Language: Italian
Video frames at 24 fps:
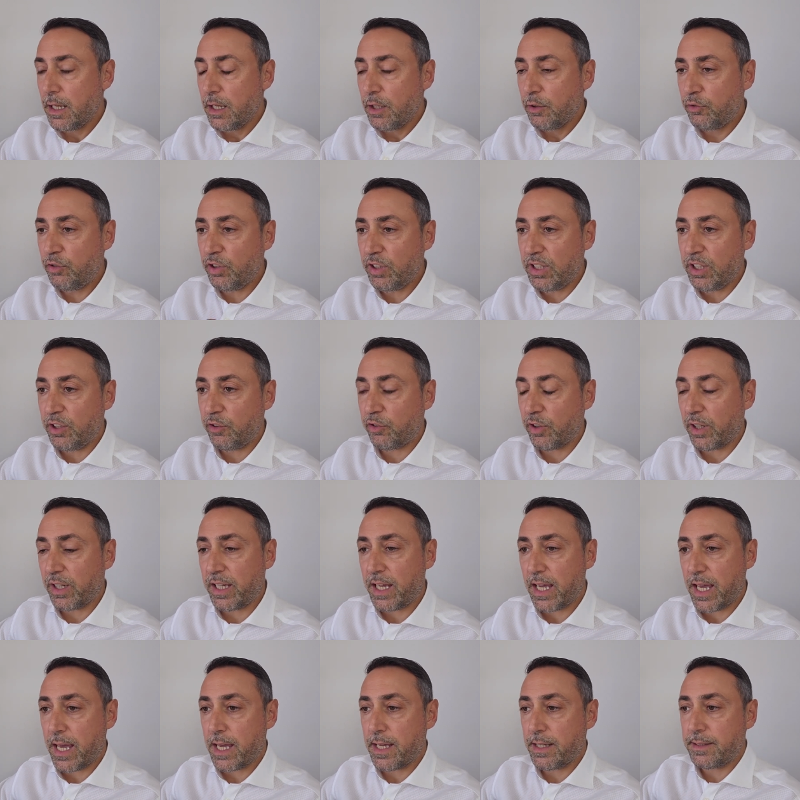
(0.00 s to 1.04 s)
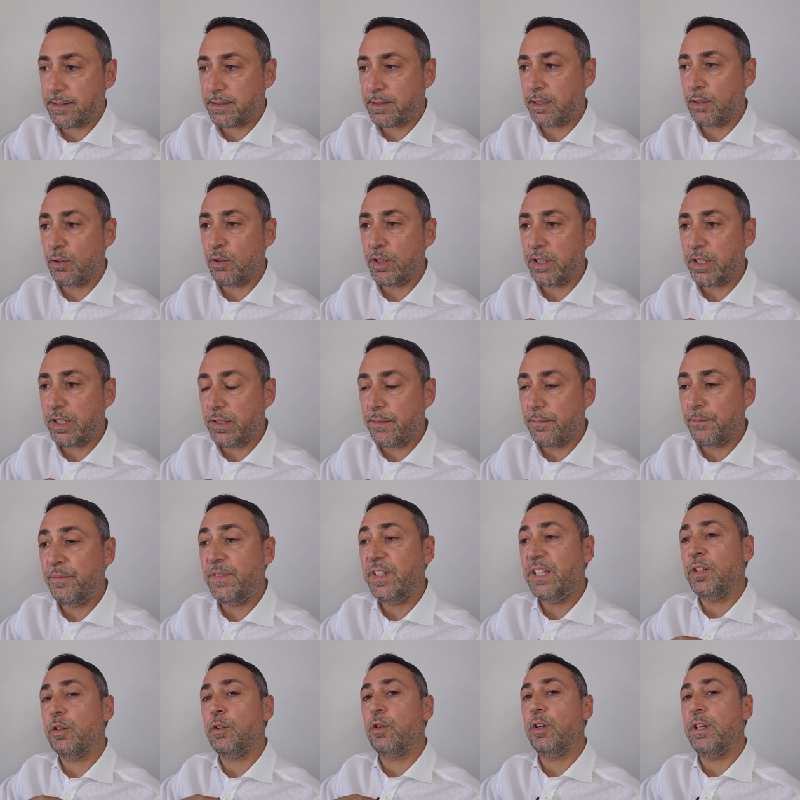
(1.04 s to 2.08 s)
ci dice che se noi
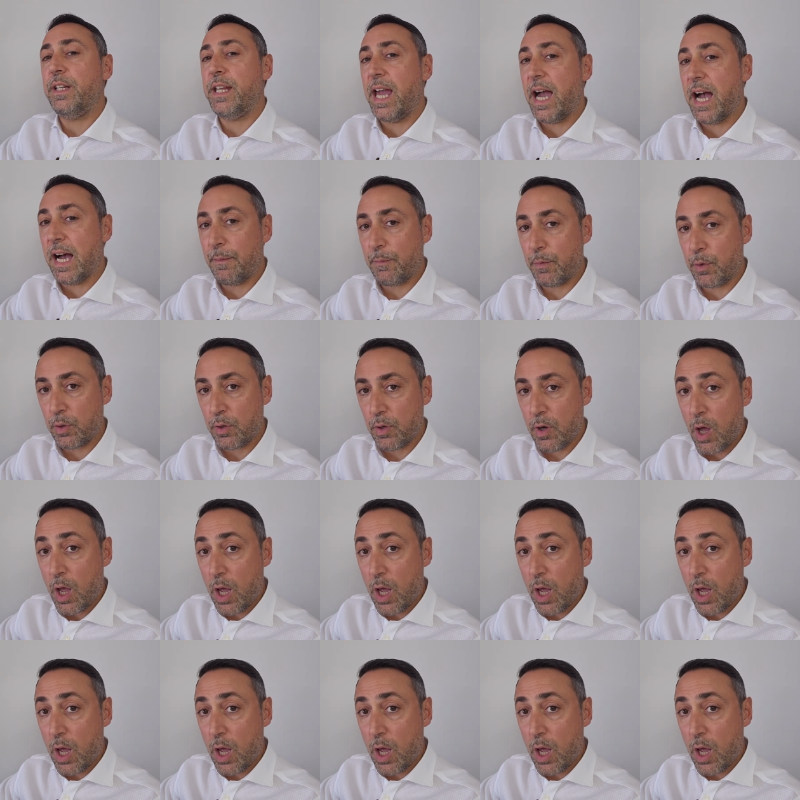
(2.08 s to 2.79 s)
vincoliamo,